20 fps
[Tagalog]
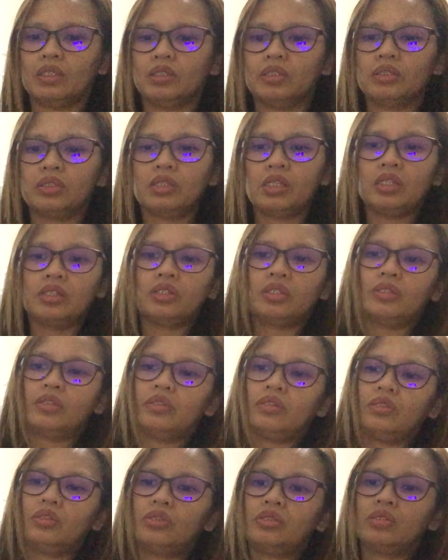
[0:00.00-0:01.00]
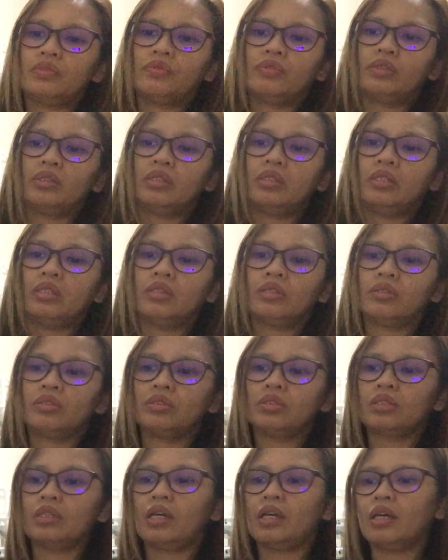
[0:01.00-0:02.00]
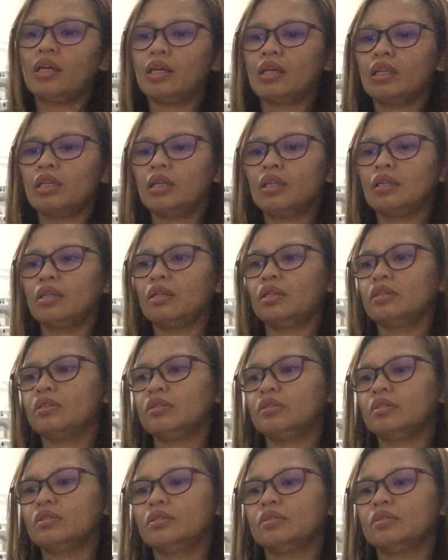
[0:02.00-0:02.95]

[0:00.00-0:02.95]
So, ito, useful din to sa aking, ano,